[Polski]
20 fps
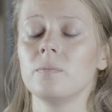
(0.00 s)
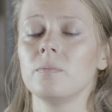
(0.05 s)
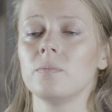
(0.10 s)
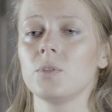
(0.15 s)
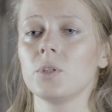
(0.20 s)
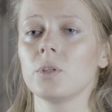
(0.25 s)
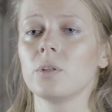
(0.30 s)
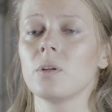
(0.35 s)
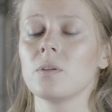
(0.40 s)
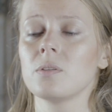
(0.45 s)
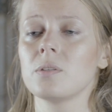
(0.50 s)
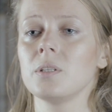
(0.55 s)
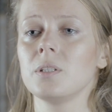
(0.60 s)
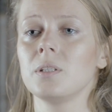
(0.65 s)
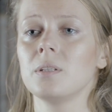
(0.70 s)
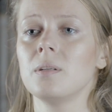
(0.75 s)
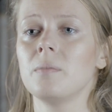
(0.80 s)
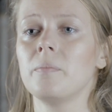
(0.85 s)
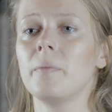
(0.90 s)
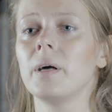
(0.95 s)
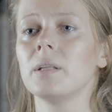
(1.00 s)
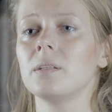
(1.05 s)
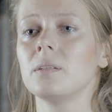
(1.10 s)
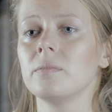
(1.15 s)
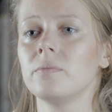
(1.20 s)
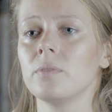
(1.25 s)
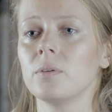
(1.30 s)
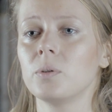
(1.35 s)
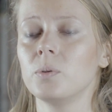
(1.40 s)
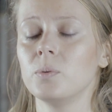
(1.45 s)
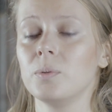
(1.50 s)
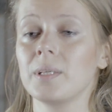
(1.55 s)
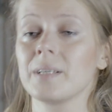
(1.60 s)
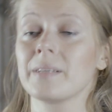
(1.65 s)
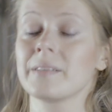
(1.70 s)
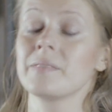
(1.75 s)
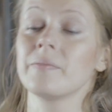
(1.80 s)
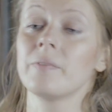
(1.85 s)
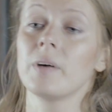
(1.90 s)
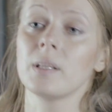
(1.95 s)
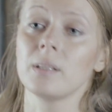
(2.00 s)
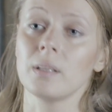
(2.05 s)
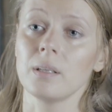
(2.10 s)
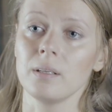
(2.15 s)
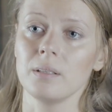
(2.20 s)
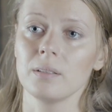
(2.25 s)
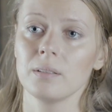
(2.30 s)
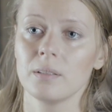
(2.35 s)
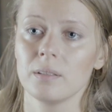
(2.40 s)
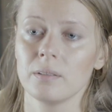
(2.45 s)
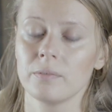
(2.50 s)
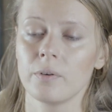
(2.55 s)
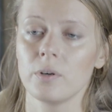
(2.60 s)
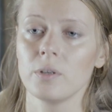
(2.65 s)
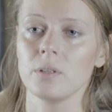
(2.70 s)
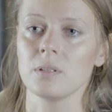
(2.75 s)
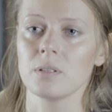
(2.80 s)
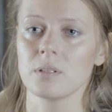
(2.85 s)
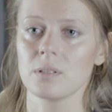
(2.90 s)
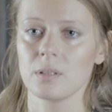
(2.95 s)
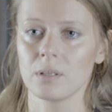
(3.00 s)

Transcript: e, ciągnącej się debaty wokół tak zwanej wojny z